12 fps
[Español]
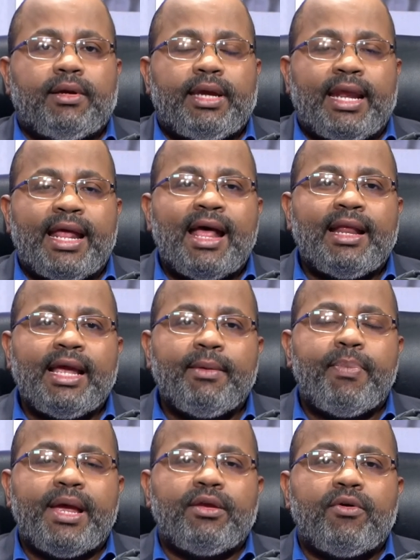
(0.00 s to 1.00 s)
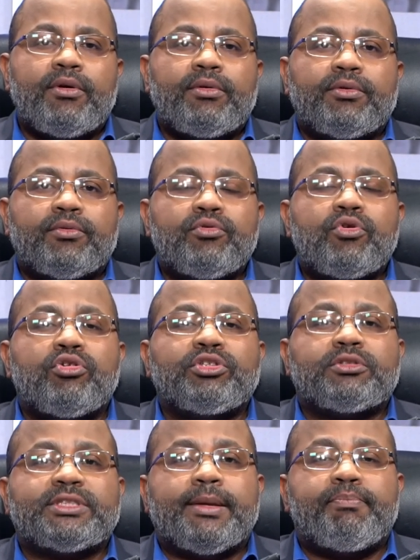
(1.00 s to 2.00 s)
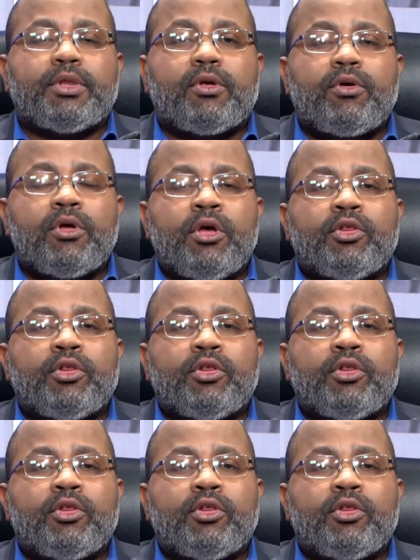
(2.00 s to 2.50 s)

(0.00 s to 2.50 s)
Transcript: crear en español un concepto